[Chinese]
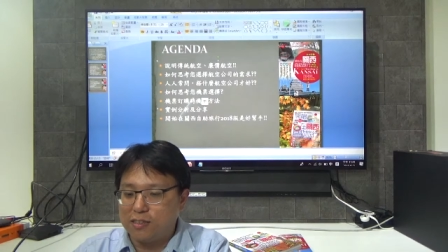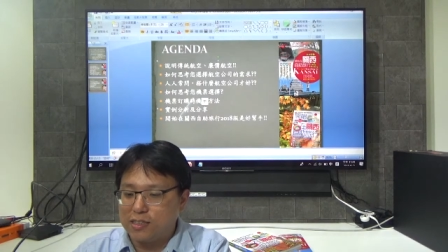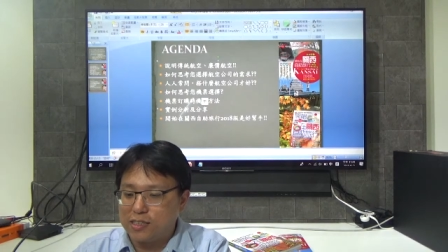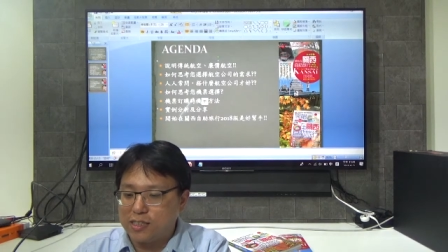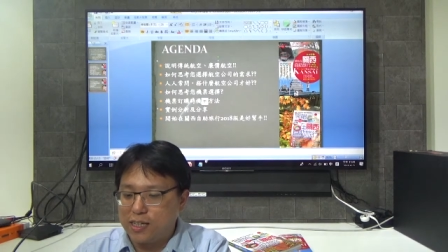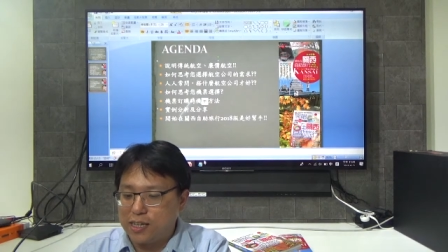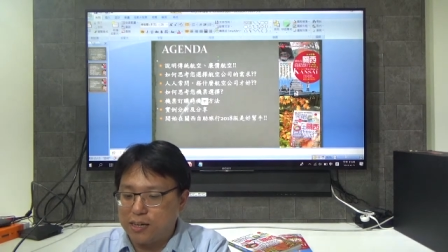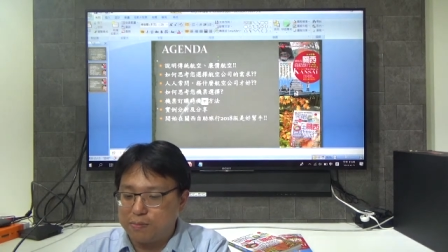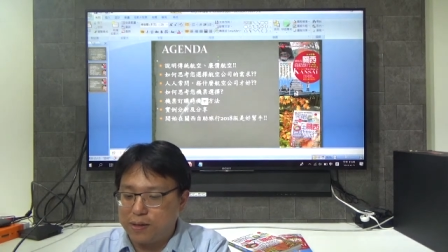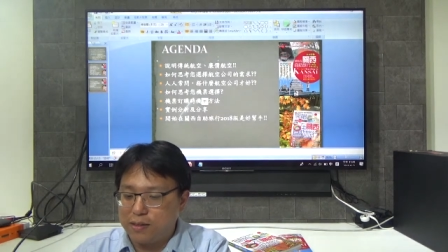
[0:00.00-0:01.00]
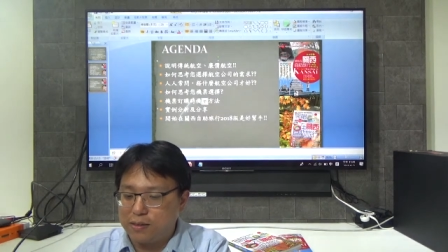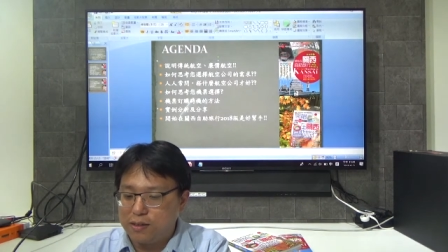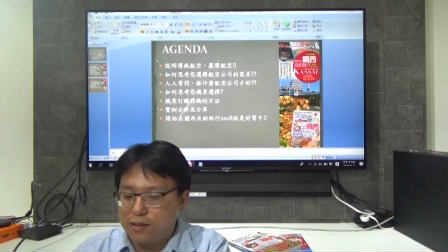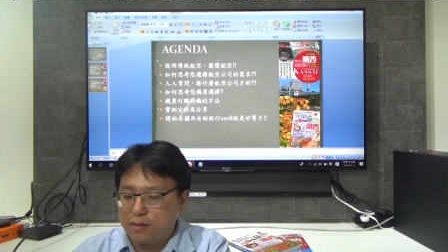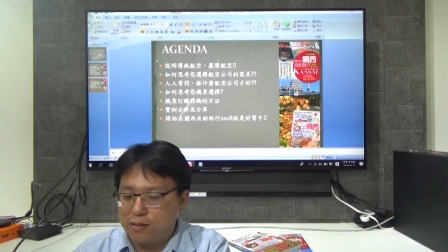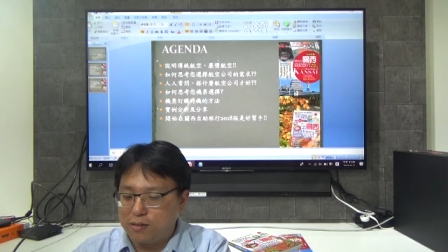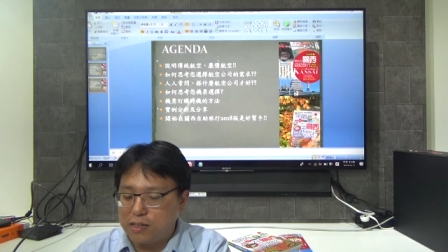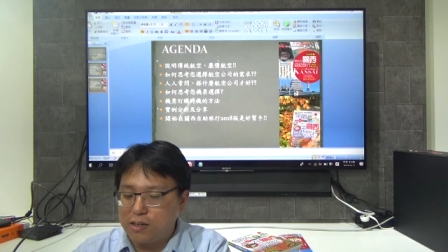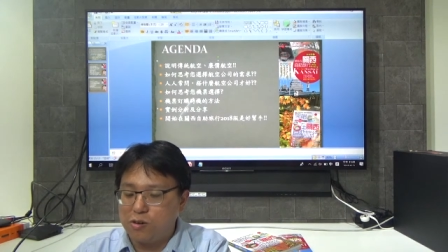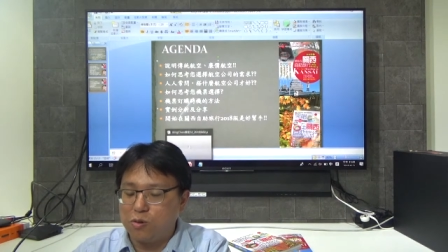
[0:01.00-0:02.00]
底是在哪边？哦，
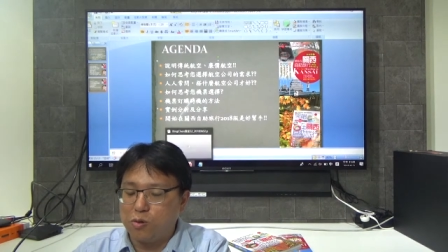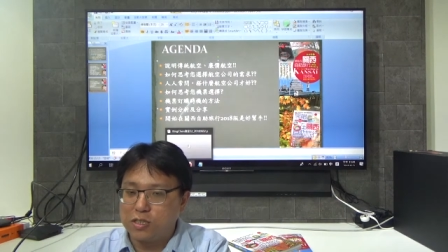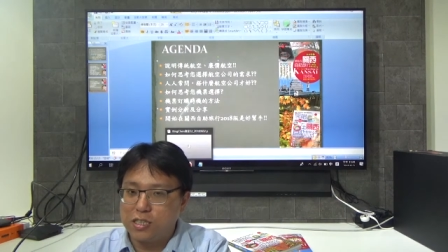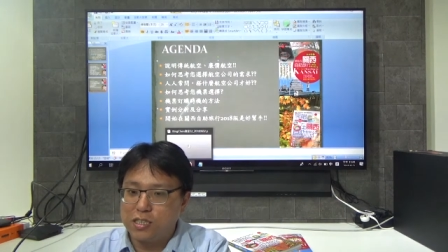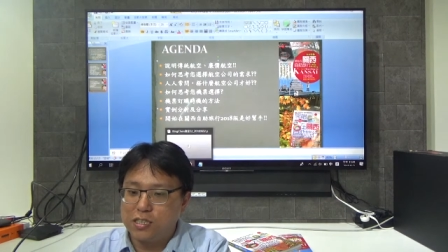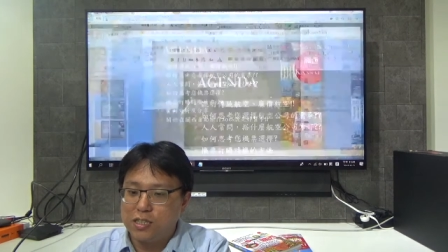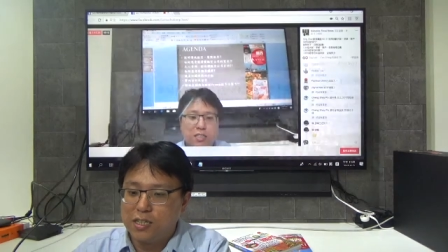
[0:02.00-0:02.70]
那因为我是